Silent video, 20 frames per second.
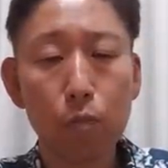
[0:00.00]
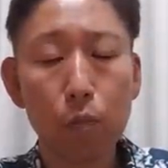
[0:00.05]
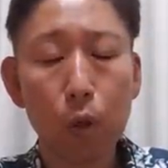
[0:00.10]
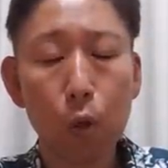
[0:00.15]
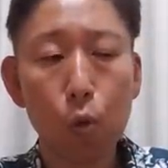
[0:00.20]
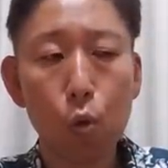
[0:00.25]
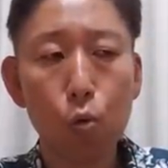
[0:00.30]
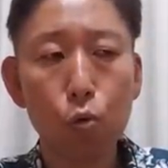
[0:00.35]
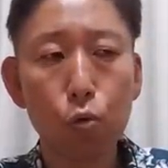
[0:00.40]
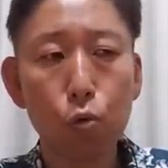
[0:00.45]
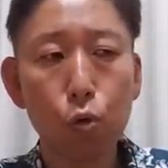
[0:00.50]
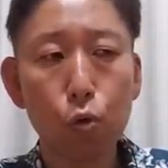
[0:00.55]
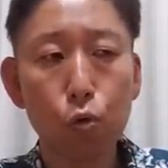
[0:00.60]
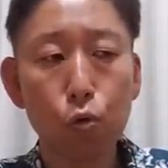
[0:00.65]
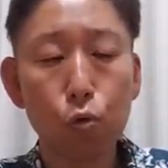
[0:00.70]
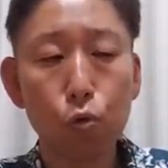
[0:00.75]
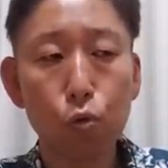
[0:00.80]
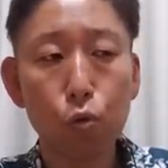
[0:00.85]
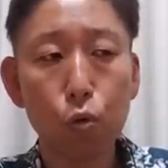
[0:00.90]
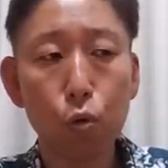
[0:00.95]
北斗
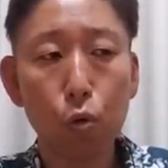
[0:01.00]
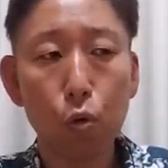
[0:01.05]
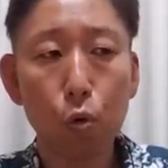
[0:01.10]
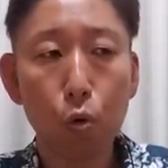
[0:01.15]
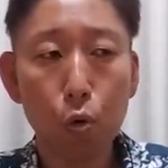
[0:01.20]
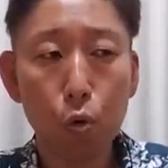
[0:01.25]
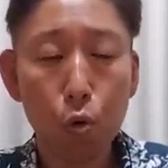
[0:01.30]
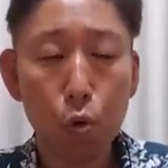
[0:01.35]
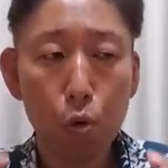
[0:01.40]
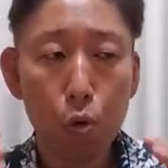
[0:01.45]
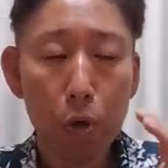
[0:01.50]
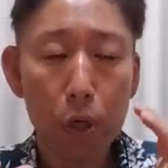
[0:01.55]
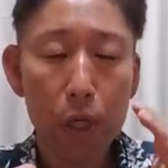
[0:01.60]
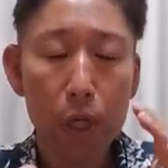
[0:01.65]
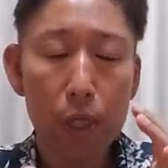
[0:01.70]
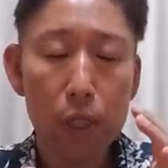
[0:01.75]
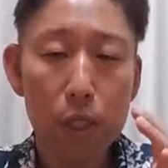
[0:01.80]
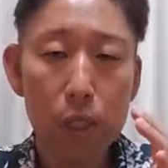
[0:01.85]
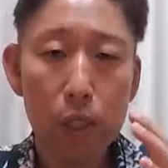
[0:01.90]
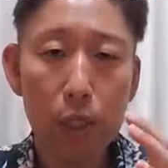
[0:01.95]
君の
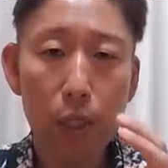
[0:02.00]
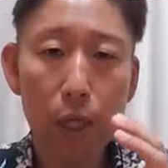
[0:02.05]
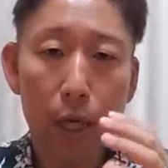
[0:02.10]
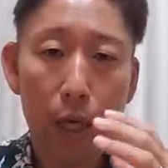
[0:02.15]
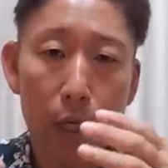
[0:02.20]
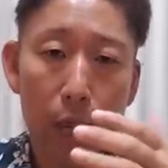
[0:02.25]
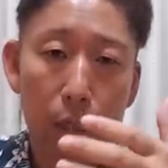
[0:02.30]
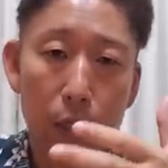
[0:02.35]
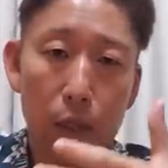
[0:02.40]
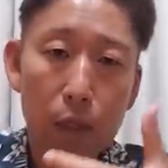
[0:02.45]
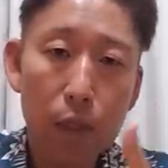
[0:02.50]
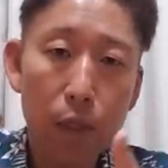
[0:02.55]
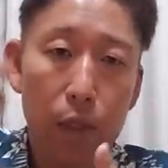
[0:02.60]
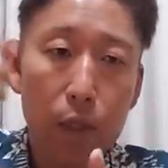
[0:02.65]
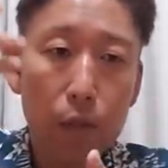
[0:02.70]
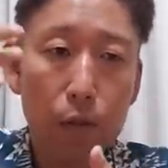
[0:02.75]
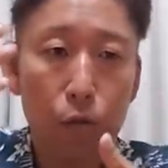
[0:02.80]
声自体に